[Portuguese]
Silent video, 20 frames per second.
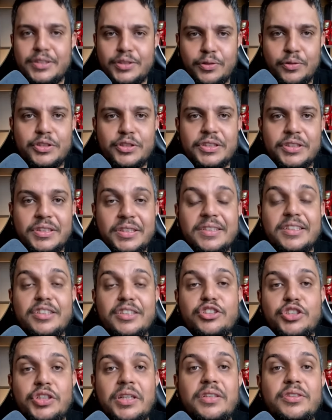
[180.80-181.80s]
de notícias
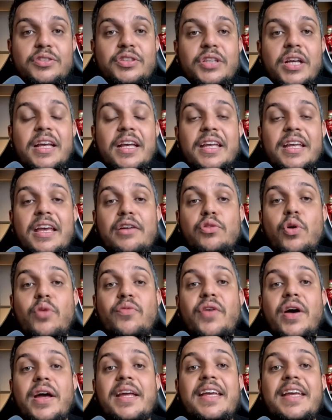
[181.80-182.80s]
indianos que a
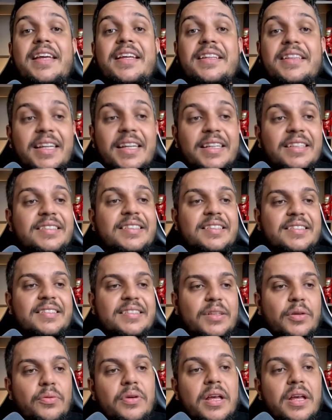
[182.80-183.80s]
nova
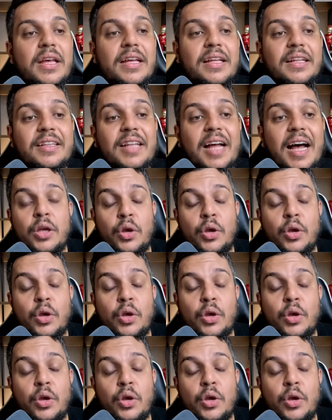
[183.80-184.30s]
renderização da.